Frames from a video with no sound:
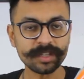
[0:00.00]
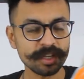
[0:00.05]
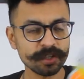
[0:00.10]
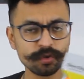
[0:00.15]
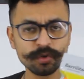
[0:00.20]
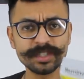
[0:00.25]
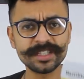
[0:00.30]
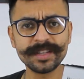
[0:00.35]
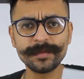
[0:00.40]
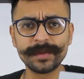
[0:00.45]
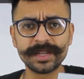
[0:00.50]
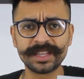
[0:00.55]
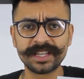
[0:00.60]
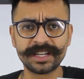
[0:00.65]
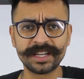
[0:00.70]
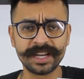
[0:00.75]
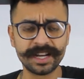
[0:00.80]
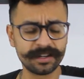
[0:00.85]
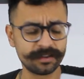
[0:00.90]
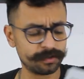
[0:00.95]
Yo este
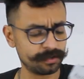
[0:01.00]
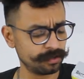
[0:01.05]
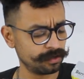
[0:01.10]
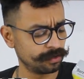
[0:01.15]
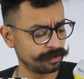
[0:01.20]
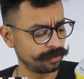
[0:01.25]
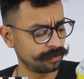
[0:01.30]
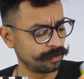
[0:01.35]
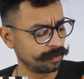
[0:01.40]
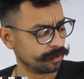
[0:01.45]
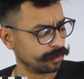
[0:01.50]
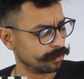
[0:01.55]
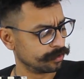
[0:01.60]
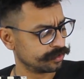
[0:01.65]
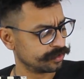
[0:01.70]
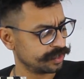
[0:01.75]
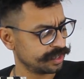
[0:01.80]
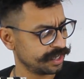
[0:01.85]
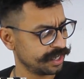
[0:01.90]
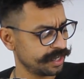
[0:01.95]
material no lo
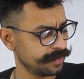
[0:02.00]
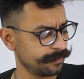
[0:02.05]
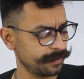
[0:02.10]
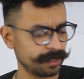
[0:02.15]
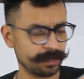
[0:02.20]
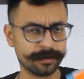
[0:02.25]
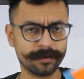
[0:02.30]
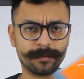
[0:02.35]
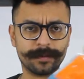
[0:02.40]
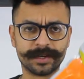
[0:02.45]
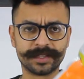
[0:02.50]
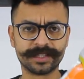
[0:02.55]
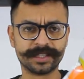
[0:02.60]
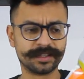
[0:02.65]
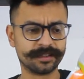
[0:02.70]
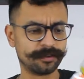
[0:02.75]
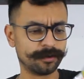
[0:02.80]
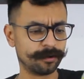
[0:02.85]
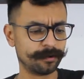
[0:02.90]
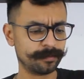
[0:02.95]
conocía, me lo
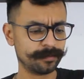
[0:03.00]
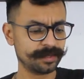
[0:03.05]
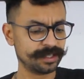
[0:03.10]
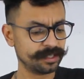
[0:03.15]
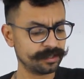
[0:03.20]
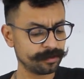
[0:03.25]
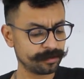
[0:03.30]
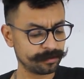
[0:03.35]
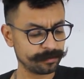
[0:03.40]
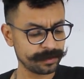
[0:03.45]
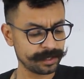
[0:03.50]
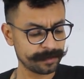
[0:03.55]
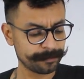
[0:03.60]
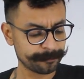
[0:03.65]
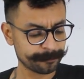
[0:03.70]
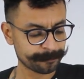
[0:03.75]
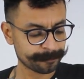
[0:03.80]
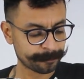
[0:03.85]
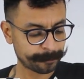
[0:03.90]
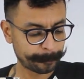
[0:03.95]
presentó mi
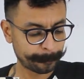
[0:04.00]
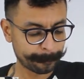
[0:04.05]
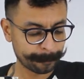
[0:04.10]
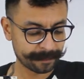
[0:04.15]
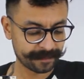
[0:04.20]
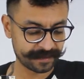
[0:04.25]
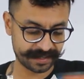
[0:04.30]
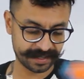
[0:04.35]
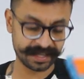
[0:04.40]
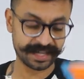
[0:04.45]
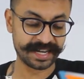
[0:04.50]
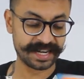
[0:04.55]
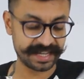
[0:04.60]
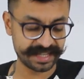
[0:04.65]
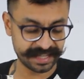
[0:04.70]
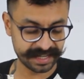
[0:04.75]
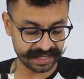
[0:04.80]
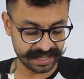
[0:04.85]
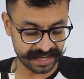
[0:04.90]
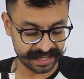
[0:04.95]
novia quien
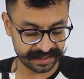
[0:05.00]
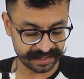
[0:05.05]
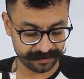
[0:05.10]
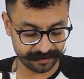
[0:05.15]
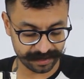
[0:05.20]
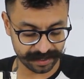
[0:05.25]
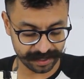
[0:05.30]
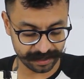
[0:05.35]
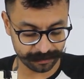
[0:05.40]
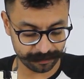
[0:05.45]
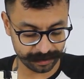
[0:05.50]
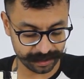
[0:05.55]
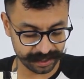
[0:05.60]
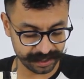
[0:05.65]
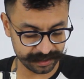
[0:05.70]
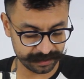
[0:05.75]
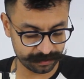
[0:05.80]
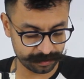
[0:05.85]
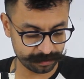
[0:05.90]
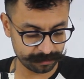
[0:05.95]
ella ha trabajado en
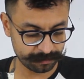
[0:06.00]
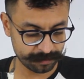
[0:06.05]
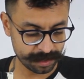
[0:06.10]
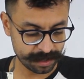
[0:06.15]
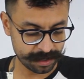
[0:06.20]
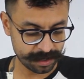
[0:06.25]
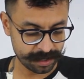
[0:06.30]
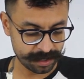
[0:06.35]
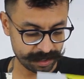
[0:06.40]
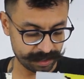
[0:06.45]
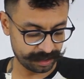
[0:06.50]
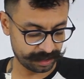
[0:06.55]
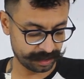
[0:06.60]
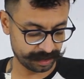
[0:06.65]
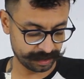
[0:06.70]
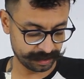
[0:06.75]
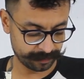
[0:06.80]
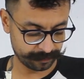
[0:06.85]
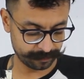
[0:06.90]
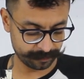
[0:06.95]
esto.
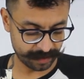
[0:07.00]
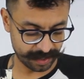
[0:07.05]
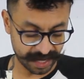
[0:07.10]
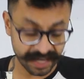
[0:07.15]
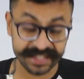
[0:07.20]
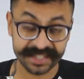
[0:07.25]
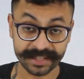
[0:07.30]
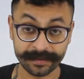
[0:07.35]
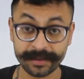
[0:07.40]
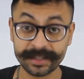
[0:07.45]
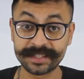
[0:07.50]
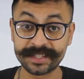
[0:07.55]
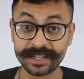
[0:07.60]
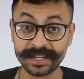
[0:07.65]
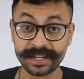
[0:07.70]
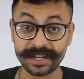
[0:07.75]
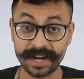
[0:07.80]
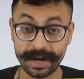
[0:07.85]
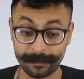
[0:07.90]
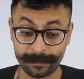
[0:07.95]
Eh, esta va a
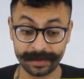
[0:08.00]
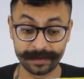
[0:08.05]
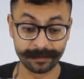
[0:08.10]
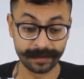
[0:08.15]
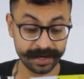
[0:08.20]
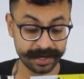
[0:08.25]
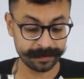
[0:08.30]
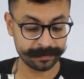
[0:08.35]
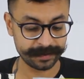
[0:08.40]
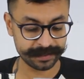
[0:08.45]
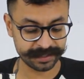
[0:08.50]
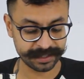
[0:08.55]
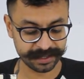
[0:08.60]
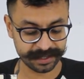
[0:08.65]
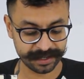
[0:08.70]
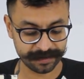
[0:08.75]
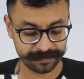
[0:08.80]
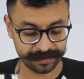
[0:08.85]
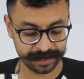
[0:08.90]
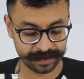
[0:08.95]
ser la primera vez que
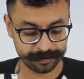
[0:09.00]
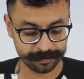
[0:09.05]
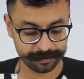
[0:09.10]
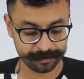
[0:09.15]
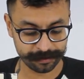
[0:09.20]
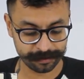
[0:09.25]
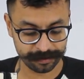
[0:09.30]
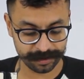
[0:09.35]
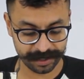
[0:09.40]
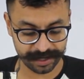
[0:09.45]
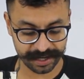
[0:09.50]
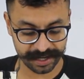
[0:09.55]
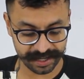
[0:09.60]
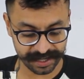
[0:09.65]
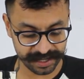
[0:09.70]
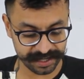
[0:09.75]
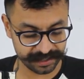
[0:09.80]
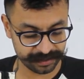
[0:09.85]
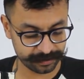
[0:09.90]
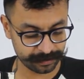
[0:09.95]
trabajo con
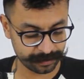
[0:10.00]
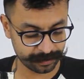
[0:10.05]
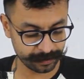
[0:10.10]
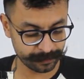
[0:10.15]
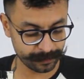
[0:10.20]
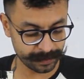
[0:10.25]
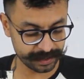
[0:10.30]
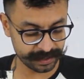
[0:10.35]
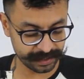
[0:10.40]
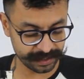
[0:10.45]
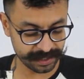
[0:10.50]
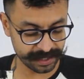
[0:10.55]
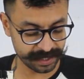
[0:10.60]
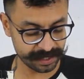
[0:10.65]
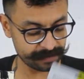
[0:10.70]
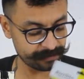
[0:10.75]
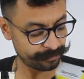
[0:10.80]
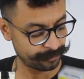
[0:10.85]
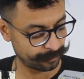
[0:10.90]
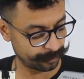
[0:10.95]
este
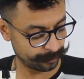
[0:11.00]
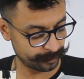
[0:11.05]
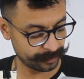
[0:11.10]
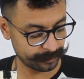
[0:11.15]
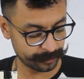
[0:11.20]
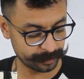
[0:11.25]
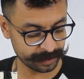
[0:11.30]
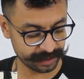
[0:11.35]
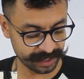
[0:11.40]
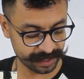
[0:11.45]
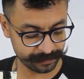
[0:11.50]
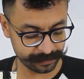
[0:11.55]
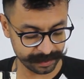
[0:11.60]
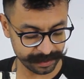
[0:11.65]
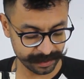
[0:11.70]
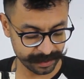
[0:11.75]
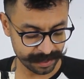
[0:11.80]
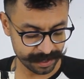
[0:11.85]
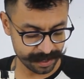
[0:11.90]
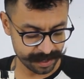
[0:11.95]
material, foamy moldeable.